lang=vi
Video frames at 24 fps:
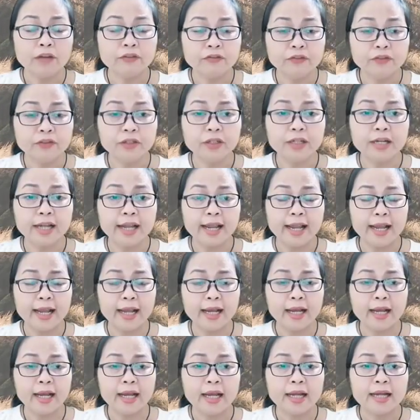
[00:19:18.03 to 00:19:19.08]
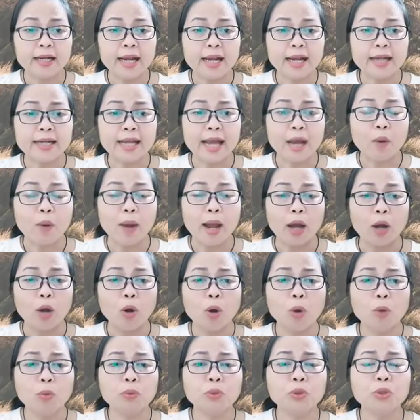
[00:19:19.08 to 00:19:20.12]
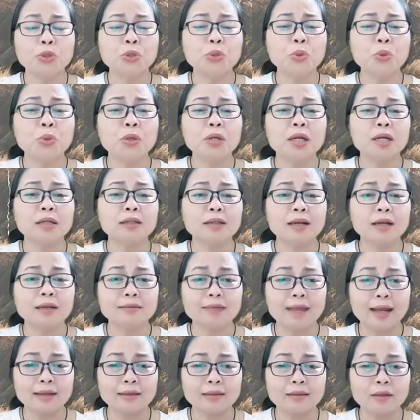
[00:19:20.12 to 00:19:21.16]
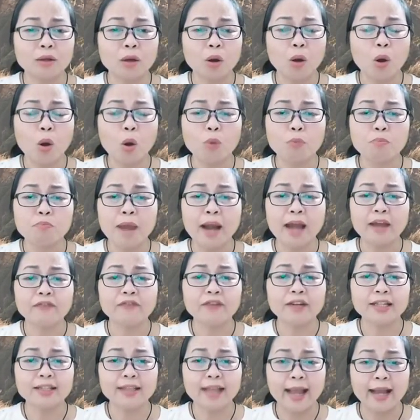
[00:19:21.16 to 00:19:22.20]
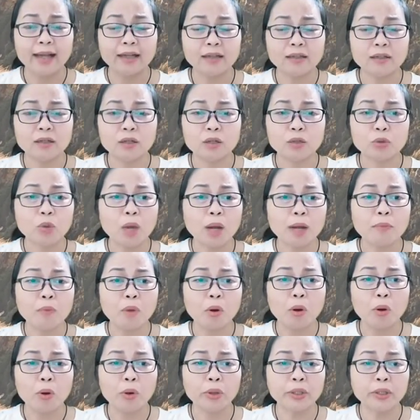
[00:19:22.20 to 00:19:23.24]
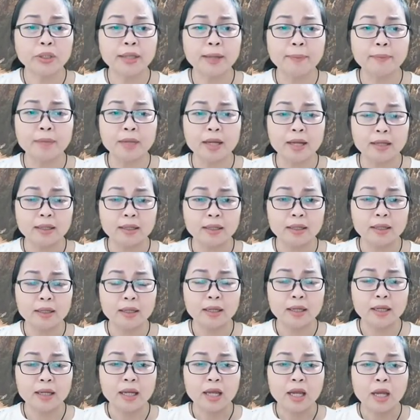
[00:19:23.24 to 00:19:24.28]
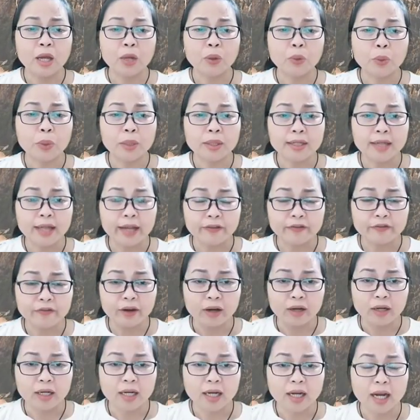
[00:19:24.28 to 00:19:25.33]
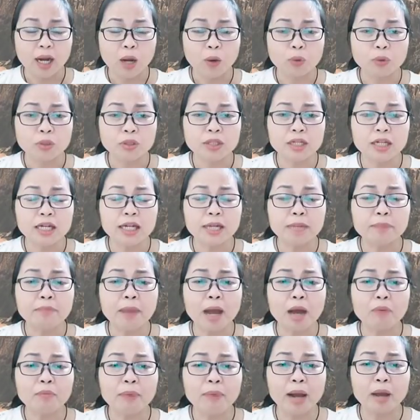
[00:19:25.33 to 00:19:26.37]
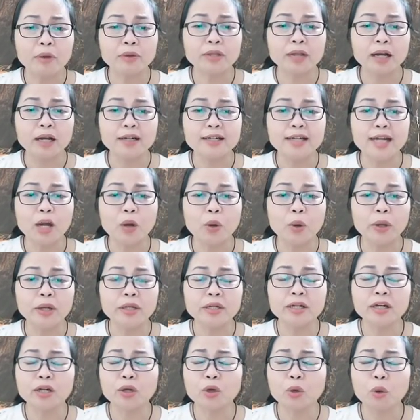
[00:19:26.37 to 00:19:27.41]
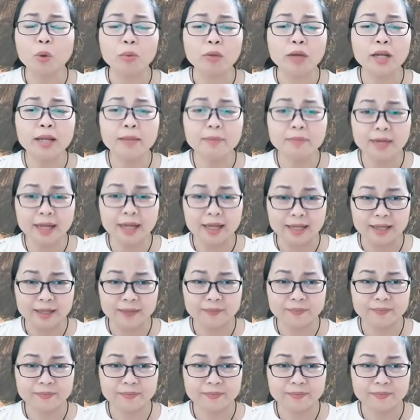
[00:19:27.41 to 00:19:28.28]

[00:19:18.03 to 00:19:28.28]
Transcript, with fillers: Vừa nghe, Nan Đà hoảng hốt rú lên thất thanh, hồn bay phách tán, toát mồ hôi đầm đề, quỳ lại Phật cầu xin mau mau dẫn ra khỏi nơi khủng khiếp này.